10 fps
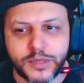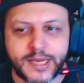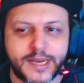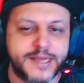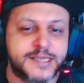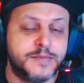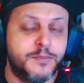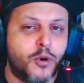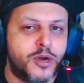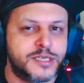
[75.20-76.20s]
né, galera? Esse
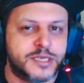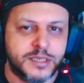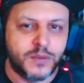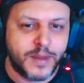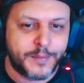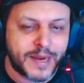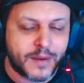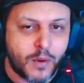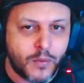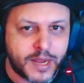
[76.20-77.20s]
mod aqui não é para
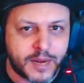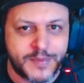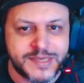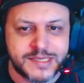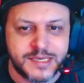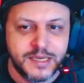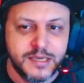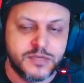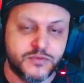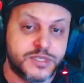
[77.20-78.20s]
qualquer PC.
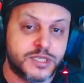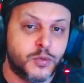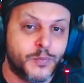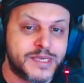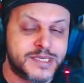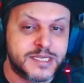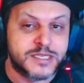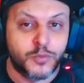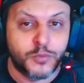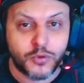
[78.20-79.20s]
Se você tem um
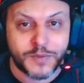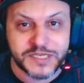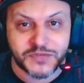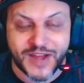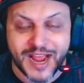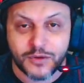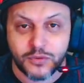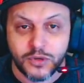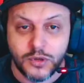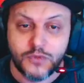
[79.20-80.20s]
PCzinho um pouco mais
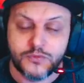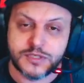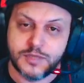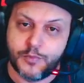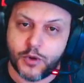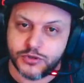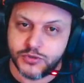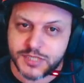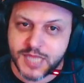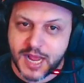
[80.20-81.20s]
fraco, você pode
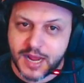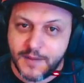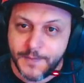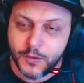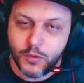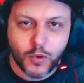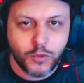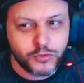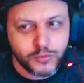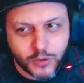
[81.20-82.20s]
usar
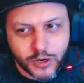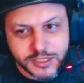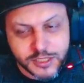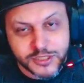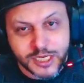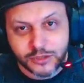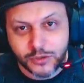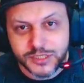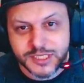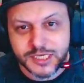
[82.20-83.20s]
outro mod que eu já
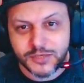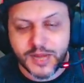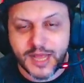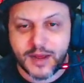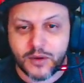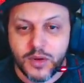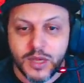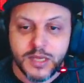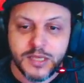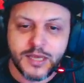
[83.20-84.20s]
trouxe aqui no canal.
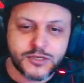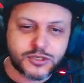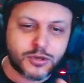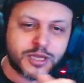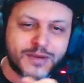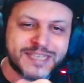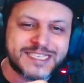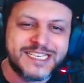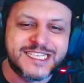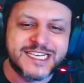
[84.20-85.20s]
E eu estou aqui com
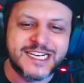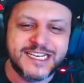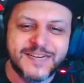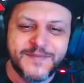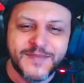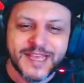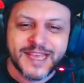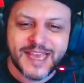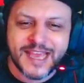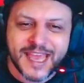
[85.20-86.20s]
essa Scania
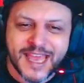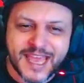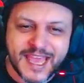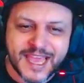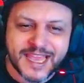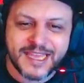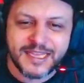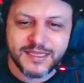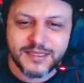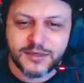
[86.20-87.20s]
R,
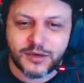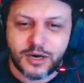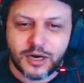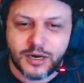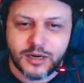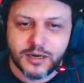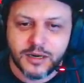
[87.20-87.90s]
ó,